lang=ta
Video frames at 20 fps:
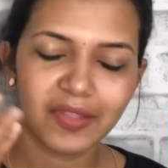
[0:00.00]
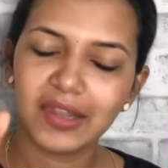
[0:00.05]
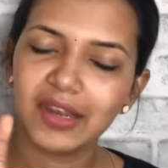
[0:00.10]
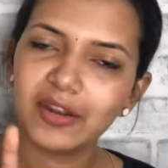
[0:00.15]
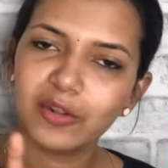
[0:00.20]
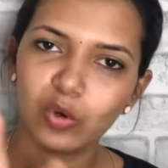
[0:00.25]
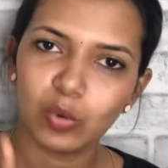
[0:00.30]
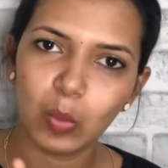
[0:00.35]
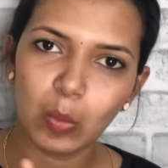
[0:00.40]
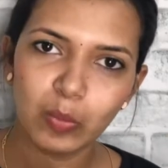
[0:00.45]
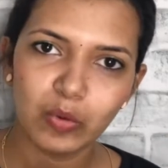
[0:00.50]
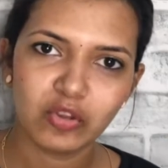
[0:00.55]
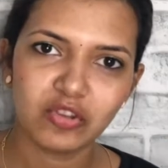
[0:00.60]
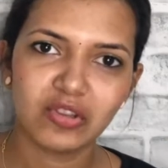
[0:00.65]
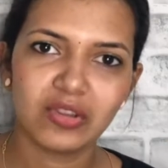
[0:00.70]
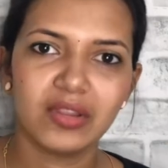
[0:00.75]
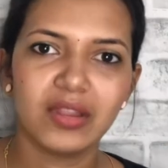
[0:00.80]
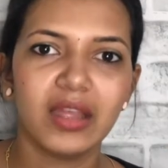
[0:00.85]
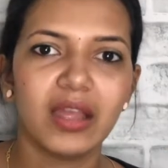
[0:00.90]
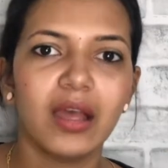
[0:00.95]
அதெல்லாம் எனக்கு ரொம்ப
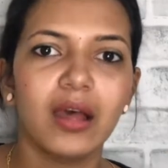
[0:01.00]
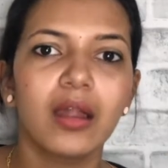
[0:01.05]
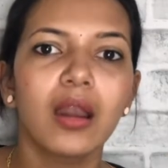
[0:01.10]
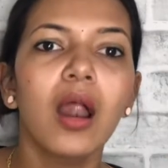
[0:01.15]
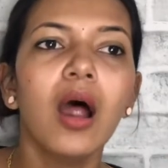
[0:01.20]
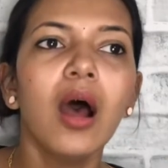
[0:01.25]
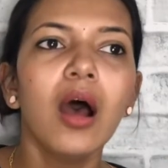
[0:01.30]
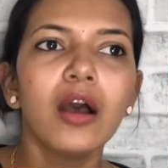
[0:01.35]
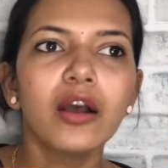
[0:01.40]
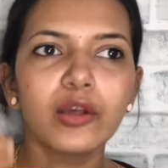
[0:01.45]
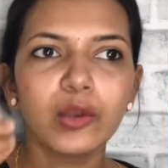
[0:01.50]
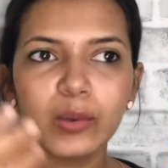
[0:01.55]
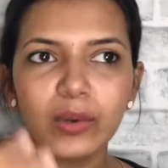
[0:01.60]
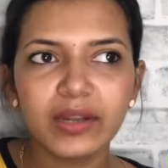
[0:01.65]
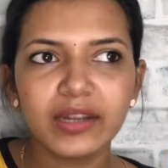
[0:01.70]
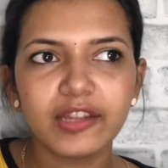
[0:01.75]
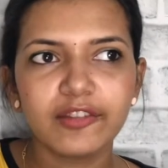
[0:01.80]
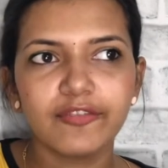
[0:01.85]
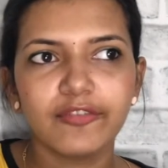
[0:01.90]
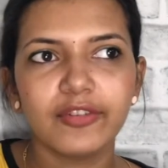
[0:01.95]
பிடிச்சது தே ஹேர்
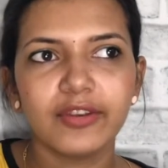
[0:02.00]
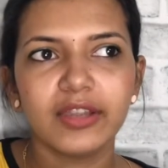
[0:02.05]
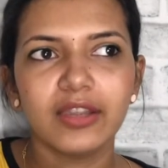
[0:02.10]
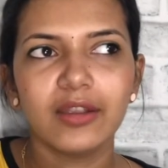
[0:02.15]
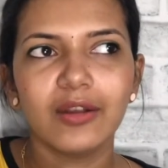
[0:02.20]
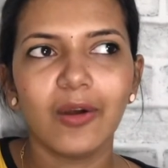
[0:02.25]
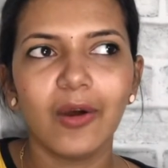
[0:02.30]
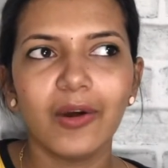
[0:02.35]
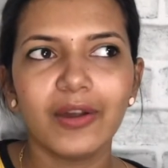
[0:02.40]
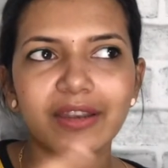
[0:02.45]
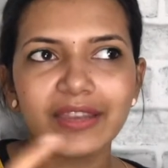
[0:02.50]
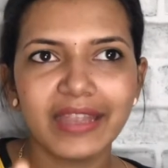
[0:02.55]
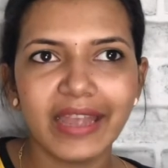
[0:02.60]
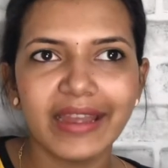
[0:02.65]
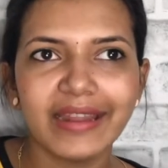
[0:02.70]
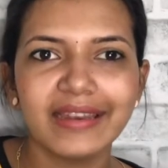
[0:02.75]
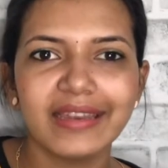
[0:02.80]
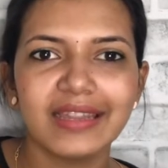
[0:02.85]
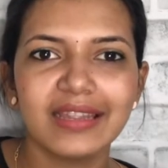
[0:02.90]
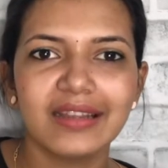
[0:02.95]
க்ரூவல்ட்டி ஃப்ரீ
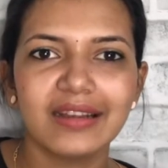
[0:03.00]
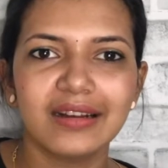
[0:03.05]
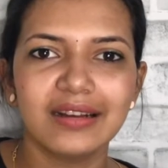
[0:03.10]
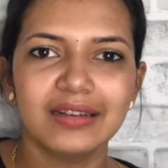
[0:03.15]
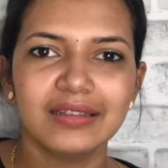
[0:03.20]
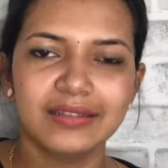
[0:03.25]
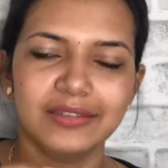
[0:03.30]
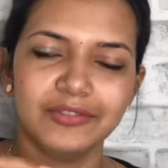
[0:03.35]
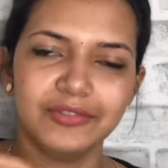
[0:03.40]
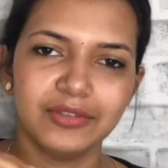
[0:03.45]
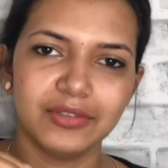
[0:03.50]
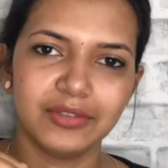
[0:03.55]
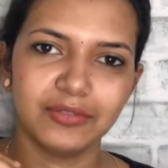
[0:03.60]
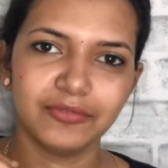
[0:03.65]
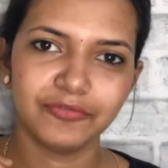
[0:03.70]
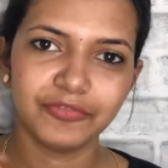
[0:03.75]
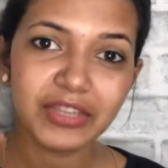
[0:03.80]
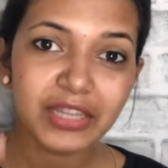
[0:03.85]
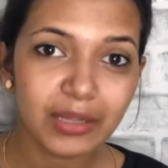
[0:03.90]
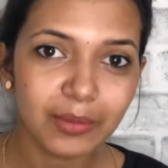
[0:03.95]
ஆர்கானிக் அண்ட்
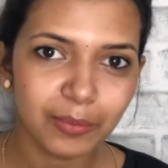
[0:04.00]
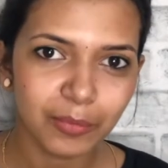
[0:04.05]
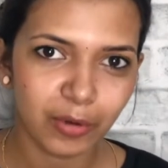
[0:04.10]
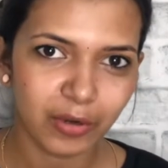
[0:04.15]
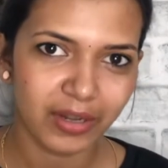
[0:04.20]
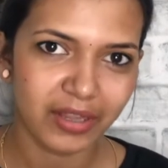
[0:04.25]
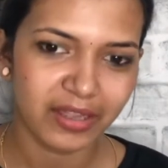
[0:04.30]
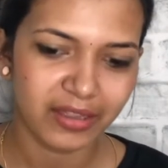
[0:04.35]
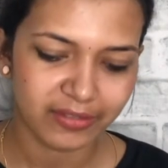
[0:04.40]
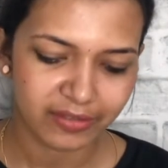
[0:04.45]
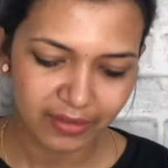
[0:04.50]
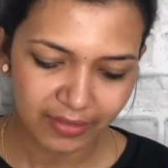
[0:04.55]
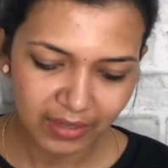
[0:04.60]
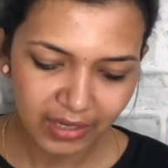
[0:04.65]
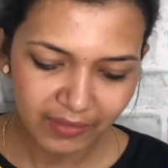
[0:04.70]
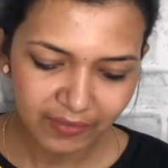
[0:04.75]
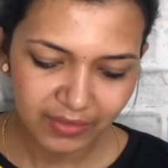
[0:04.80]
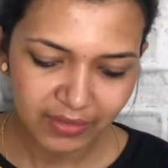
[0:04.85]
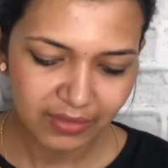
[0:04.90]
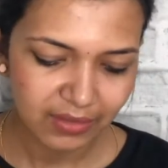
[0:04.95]
வீகன் ப்ராடக்ட்ஸ்
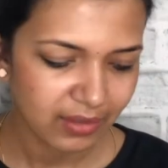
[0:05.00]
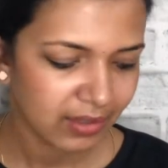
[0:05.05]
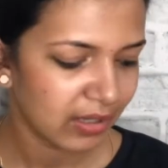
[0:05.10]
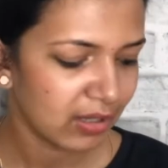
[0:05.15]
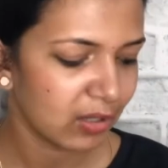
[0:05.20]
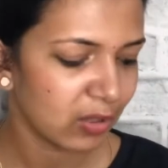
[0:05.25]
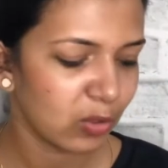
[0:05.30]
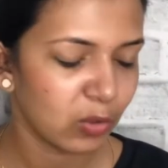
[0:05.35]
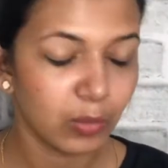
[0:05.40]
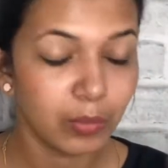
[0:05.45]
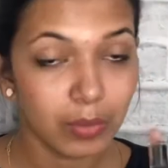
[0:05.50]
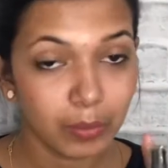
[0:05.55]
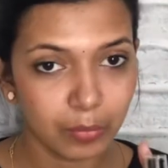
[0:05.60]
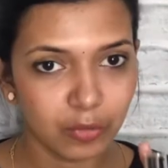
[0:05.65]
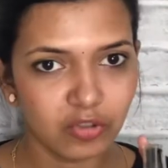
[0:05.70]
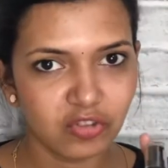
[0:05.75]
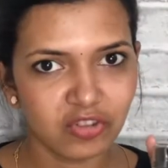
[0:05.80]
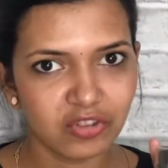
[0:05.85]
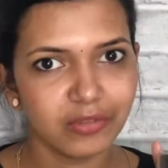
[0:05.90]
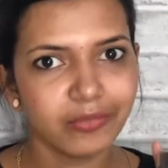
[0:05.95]
அதெல்லாம் வந்து எனக்கு ரொம்ப
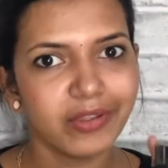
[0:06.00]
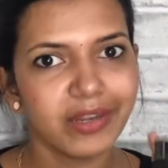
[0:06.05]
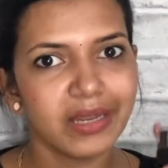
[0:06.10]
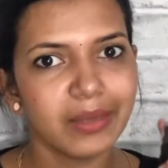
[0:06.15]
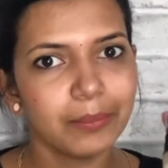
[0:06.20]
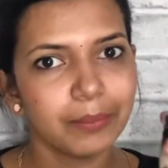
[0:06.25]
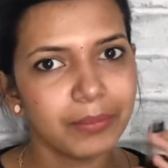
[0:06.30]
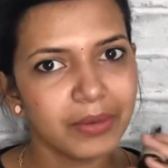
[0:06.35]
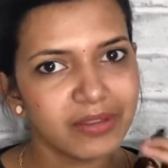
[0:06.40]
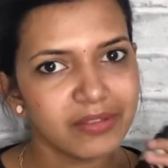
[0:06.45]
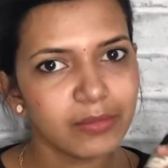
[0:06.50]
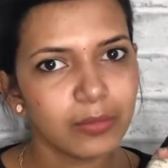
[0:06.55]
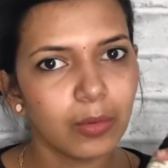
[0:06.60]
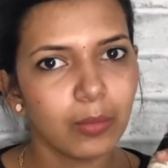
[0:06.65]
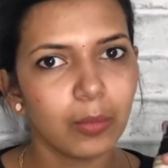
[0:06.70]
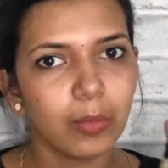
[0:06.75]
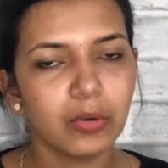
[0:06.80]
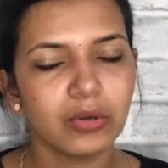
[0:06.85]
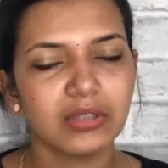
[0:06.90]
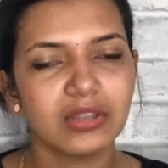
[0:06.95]
பிடிச்சது வெரி இம்ப்ரெசிவ்
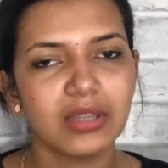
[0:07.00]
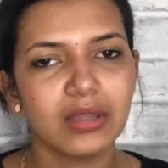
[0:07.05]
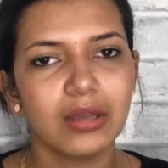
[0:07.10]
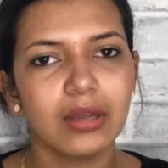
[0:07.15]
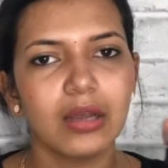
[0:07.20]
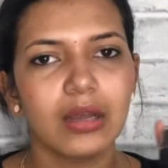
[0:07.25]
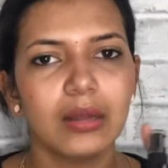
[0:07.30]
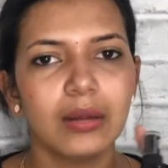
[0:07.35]
அபவுட் த